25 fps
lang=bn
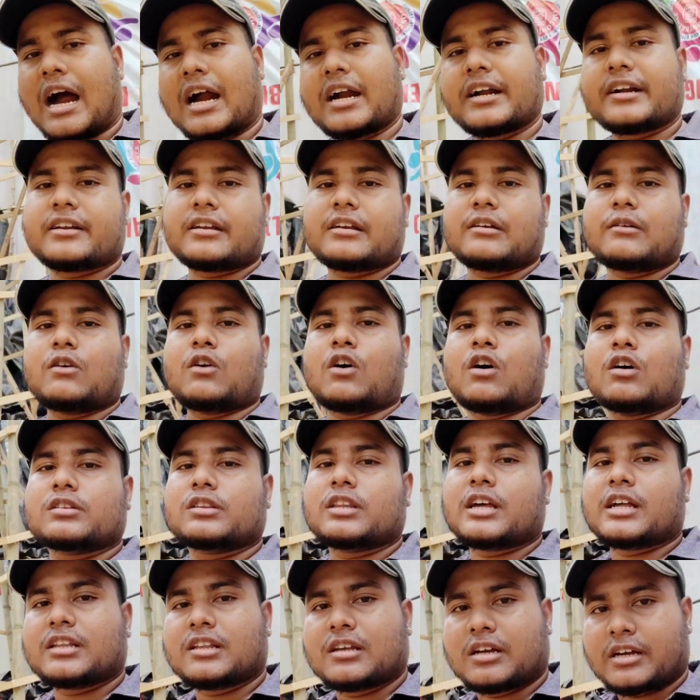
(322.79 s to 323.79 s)
আর্ট
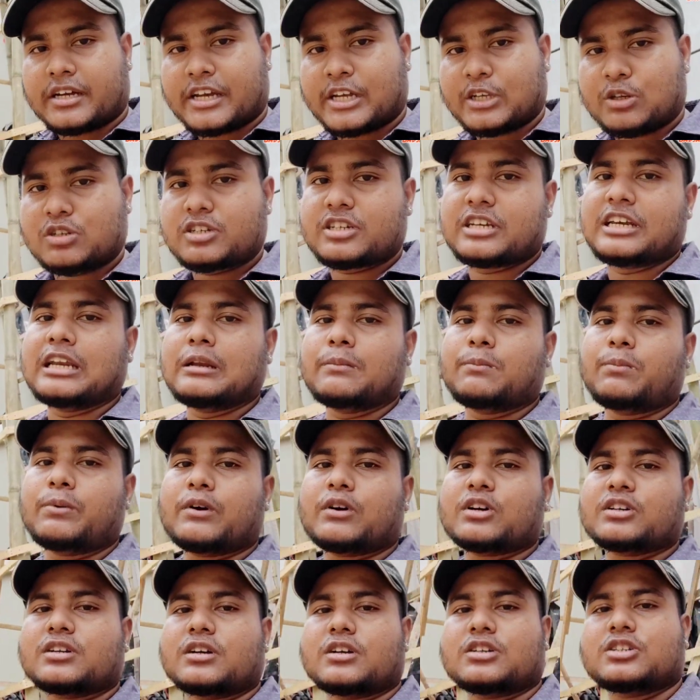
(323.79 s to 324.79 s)
অর্থাৎ কিছু
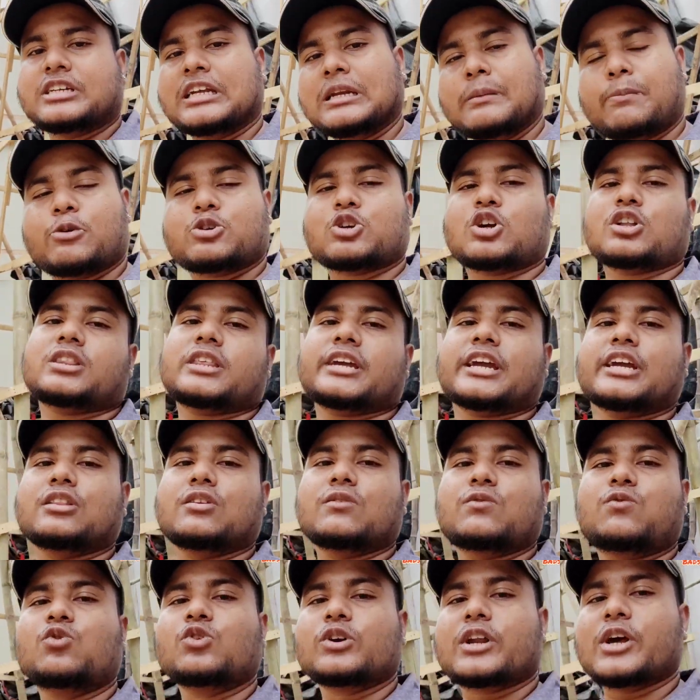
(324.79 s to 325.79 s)
শিল্প সত্তা
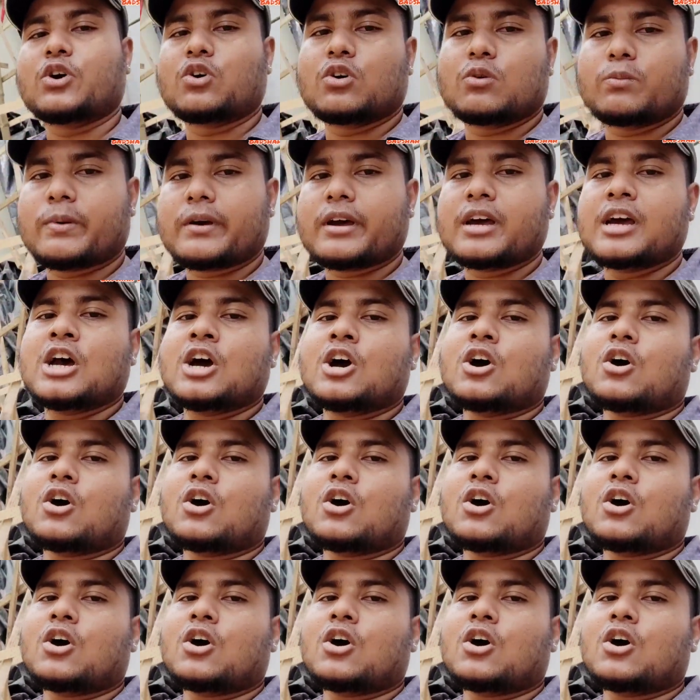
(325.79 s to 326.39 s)
কিন্তু ফুটে উঠবে